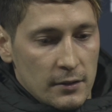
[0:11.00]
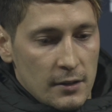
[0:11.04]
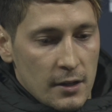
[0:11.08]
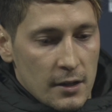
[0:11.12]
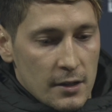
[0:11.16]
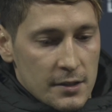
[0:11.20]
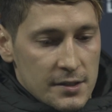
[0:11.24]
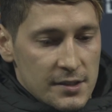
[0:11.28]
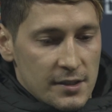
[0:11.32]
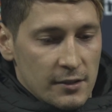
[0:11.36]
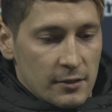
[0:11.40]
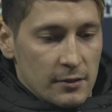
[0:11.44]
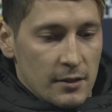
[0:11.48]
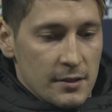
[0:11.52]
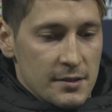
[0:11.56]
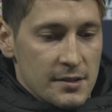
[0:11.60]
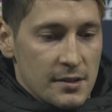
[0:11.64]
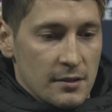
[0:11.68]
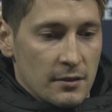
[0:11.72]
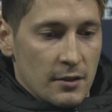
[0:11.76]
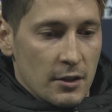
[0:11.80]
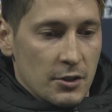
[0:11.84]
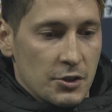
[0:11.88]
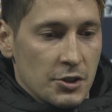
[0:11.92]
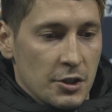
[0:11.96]
Да,
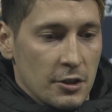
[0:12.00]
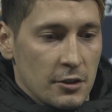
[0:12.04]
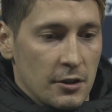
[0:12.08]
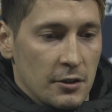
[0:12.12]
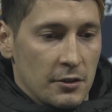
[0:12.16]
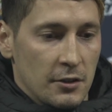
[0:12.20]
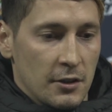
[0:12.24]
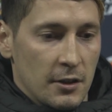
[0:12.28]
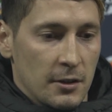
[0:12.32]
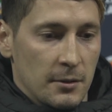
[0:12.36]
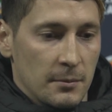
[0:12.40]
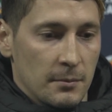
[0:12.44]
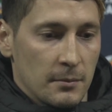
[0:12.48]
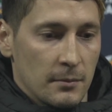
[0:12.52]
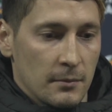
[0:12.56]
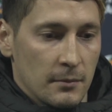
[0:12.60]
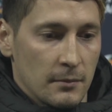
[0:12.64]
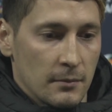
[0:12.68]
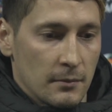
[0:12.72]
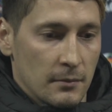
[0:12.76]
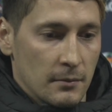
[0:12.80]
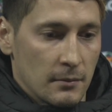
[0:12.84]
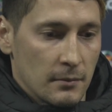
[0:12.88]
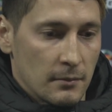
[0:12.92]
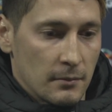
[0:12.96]
согласен. Начало нам
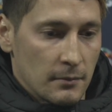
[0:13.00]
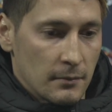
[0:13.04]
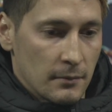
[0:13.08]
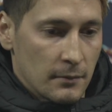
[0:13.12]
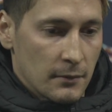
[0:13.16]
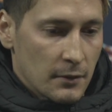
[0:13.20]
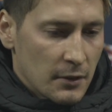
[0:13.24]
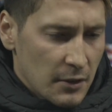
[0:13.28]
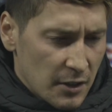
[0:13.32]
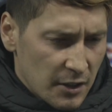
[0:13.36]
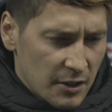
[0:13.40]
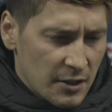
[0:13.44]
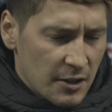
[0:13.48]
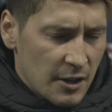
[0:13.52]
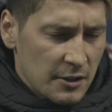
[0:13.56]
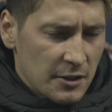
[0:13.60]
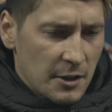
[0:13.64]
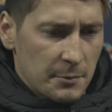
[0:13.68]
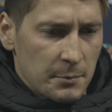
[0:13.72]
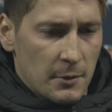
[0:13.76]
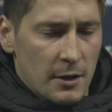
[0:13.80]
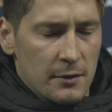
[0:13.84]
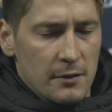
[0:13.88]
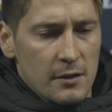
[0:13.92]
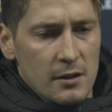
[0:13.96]
игра
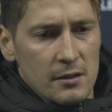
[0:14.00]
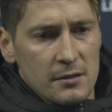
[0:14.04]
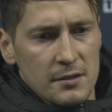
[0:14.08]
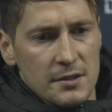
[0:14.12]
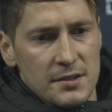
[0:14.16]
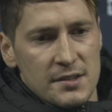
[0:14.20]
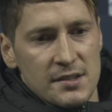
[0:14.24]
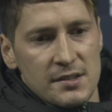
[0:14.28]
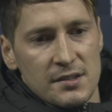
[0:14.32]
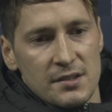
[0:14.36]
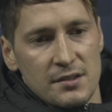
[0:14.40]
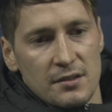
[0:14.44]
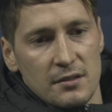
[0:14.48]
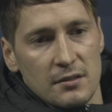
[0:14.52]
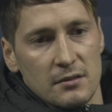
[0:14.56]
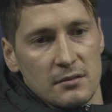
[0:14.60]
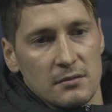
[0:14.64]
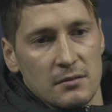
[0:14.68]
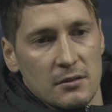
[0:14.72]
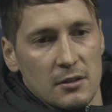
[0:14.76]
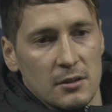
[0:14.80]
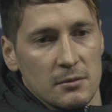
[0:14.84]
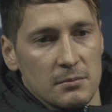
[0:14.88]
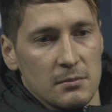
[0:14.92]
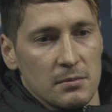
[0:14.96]
нам давалась,
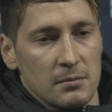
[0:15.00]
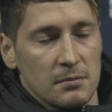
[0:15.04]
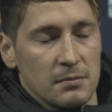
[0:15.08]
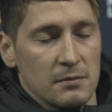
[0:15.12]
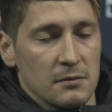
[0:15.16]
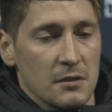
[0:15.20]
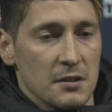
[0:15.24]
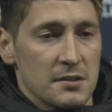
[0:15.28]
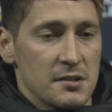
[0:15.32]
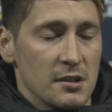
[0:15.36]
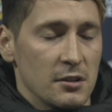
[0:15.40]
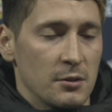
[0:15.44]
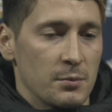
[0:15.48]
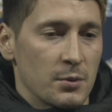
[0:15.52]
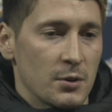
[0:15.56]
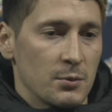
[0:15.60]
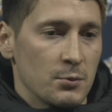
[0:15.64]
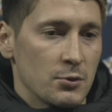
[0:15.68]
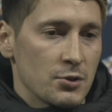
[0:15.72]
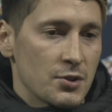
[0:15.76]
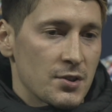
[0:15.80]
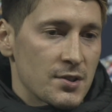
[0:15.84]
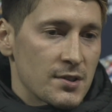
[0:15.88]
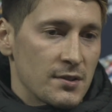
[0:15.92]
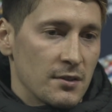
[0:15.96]
э, как бы владели
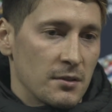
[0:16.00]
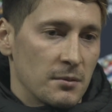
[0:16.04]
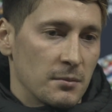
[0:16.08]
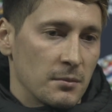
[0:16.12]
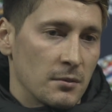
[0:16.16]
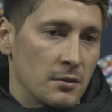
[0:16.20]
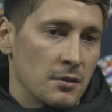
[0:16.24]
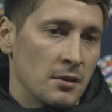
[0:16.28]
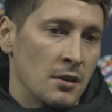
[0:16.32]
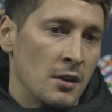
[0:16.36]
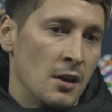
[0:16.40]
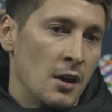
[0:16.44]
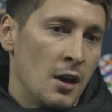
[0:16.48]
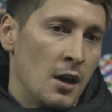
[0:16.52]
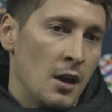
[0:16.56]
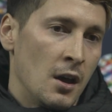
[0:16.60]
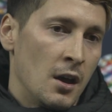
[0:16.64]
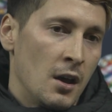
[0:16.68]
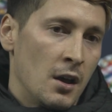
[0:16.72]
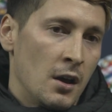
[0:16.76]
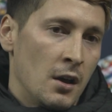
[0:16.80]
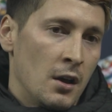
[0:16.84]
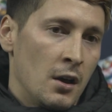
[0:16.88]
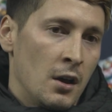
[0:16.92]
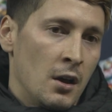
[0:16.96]
преимуществом.
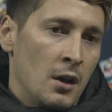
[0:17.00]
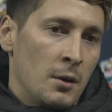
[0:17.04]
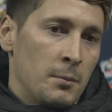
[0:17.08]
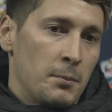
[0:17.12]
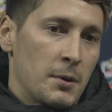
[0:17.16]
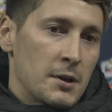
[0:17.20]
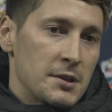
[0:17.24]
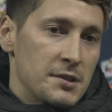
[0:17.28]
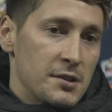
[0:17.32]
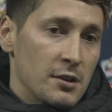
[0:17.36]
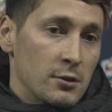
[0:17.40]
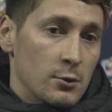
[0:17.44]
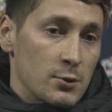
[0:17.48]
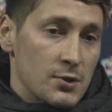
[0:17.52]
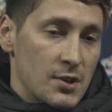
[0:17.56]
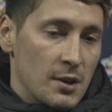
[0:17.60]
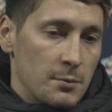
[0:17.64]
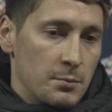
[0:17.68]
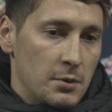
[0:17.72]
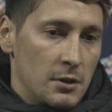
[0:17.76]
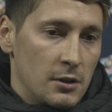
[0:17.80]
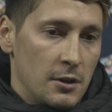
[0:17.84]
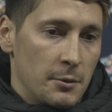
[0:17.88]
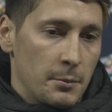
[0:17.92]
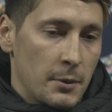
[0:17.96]
По делу
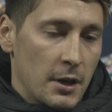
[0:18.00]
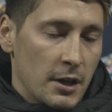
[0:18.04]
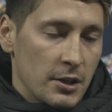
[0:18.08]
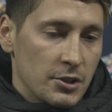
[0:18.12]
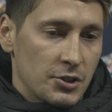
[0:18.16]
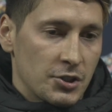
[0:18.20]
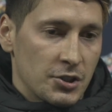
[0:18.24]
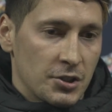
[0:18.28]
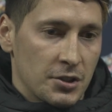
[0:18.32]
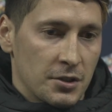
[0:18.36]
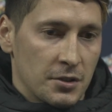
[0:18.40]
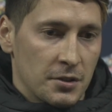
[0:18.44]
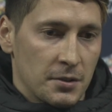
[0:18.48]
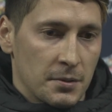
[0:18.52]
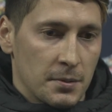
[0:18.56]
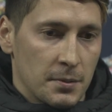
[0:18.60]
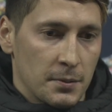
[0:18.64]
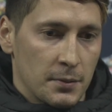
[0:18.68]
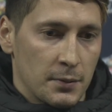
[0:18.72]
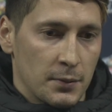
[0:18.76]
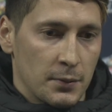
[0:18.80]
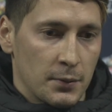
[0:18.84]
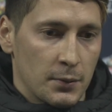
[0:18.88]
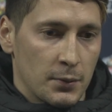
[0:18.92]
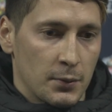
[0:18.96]
забили мяч,
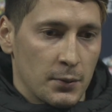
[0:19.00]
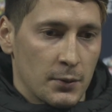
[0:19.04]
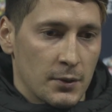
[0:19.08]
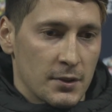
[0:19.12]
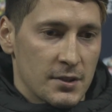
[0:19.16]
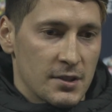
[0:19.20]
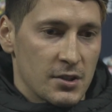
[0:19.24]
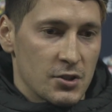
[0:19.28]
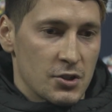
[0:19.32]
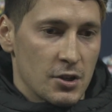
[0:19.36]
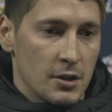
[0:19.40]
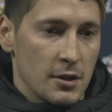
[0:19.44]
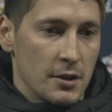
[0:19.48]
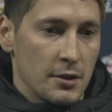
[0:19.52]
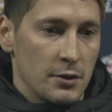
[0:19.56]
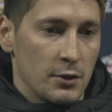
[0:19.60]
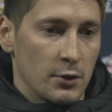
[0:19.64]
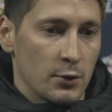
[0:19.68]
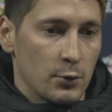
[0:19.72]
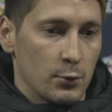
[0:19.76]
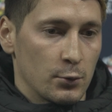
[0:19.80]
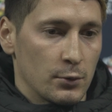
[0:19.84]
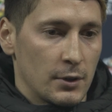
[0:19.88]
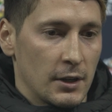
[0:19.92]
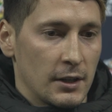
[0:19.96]
к
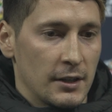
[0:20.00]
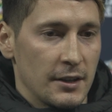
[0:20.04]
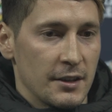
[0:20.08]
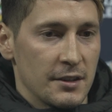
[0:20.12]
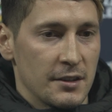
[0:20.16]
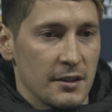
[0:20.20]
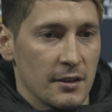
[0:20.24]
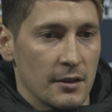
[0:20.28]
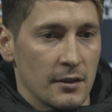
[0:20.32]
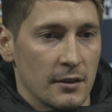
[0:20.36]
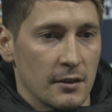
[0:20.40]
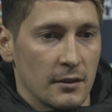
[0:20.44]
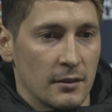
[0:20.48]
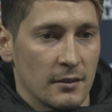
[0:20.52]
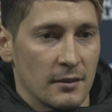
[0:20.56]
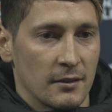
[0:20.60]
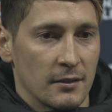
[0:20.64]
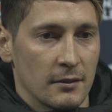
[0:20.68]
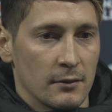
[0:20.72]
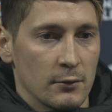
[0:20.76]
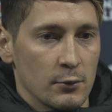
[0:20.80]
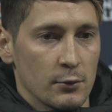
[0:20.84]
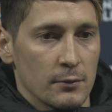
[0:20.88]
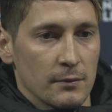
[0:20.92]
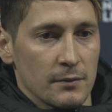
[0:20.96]
сожалению, удаление
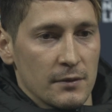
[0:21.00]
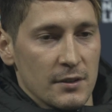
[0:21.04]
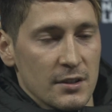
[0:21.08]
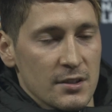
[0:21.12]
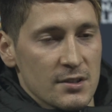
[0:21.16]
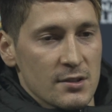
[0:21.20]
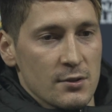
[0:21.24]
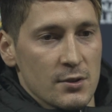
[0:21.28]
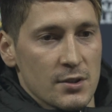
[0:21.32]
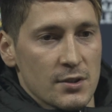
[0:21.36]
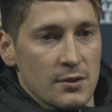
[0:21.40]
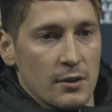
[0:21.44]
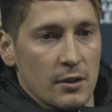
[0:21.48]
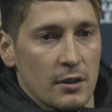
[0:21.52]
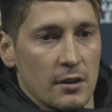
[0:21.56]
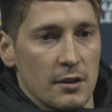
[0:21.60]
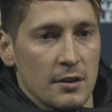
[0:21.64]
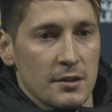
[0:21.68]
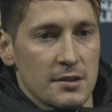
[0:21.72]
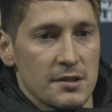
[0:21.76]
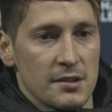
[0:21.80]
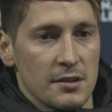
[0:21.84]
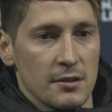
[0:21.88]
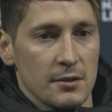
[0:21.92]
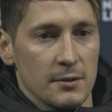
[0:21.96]
ну, несло свои
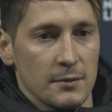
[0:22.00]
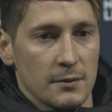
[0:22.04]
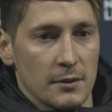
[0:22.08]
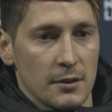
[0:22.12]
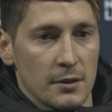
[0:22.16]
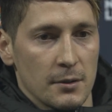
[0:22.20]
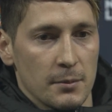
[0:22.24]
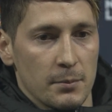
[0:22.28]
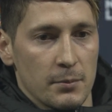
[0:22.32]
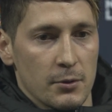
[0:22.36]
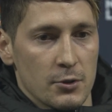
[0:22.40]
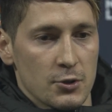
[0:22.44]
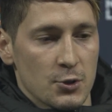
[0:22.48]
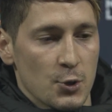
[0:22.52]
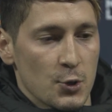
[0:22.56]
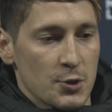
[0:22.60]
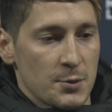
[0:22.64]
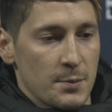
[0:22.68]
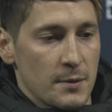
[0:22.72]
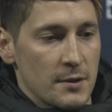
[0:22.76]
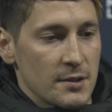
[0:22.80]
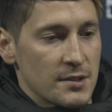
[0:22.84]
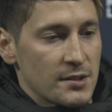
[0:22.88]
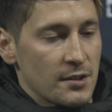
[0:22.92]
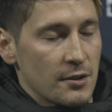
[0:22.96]
коррективы и
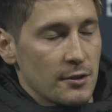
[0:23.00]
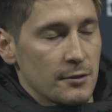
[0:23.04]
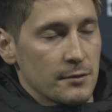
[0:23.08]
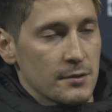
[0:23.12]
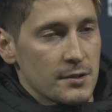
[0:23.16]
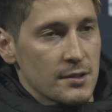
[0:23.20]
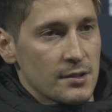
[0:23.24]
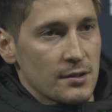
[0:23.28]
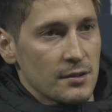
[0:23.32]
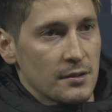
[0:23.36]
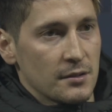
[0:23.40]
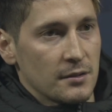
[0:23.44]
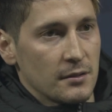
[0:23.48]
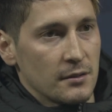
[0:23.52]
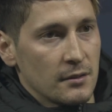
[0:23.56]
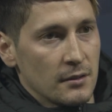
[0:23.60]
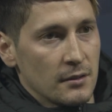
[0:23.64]
пришлось перестраиваться.